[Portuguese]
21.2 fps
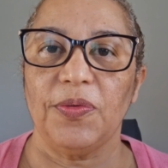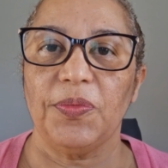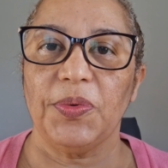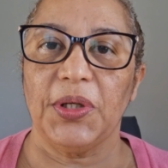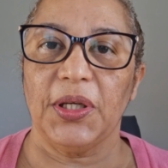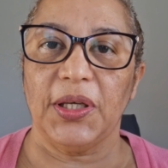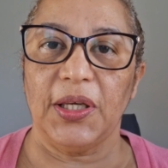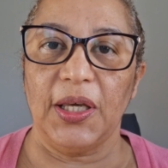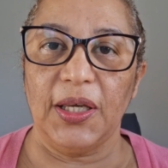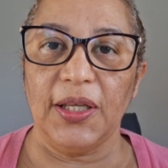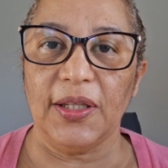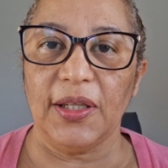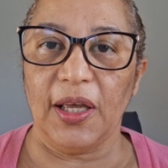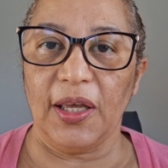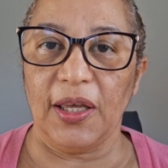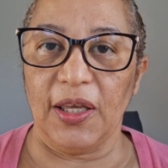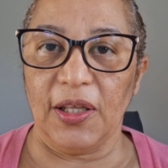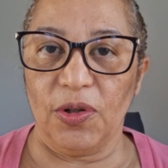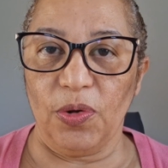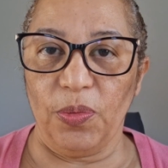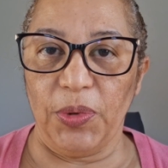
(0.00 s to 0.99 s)
Porque quem
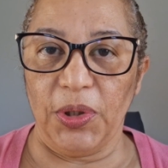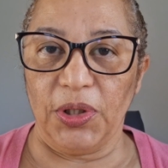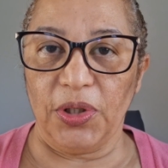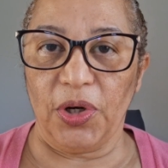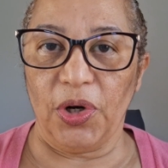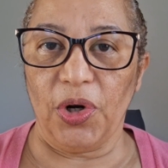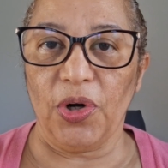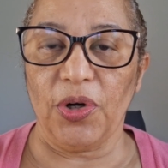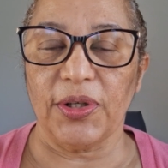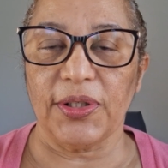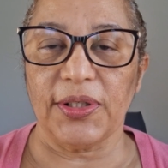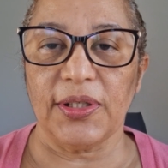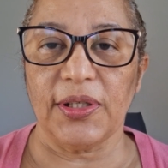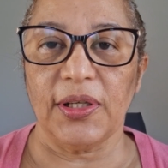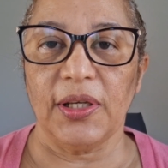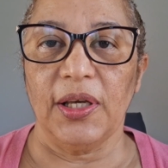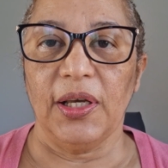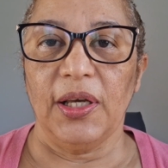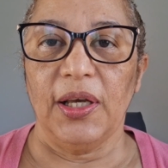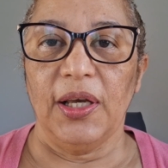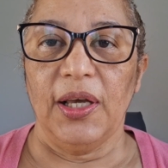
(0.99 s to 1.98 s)
tem endometriose
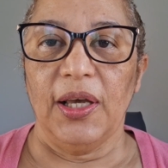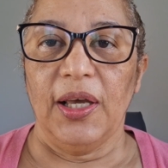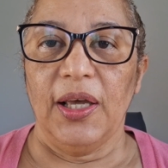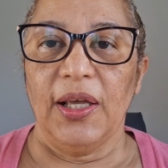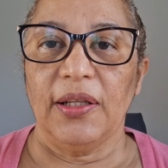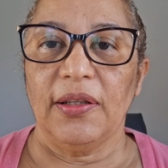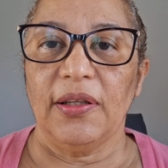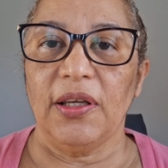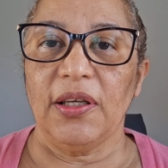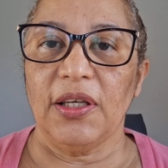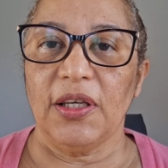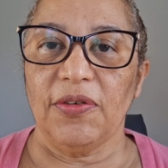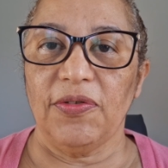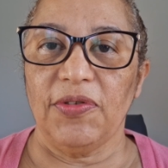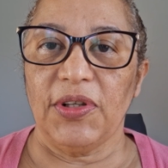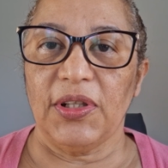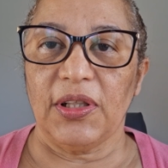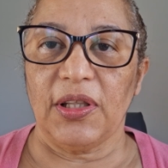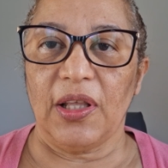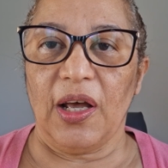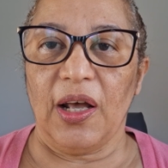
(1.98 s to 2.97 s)
tem que
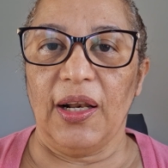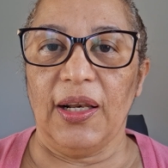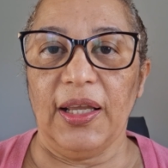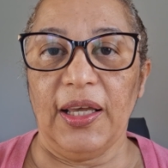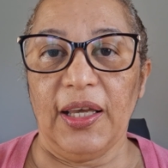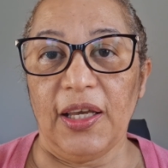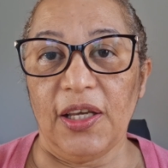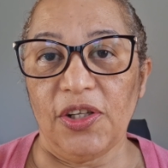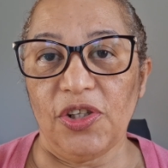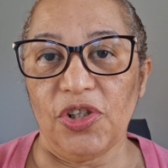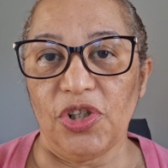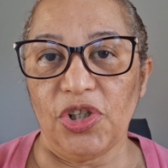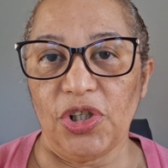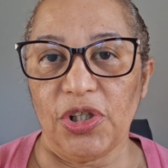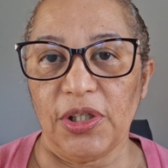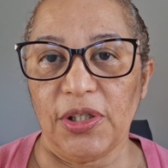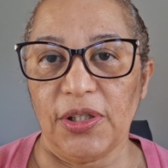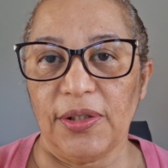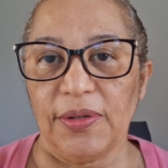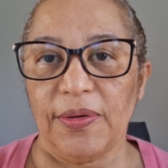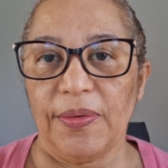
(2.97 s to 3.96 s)
evitar leite,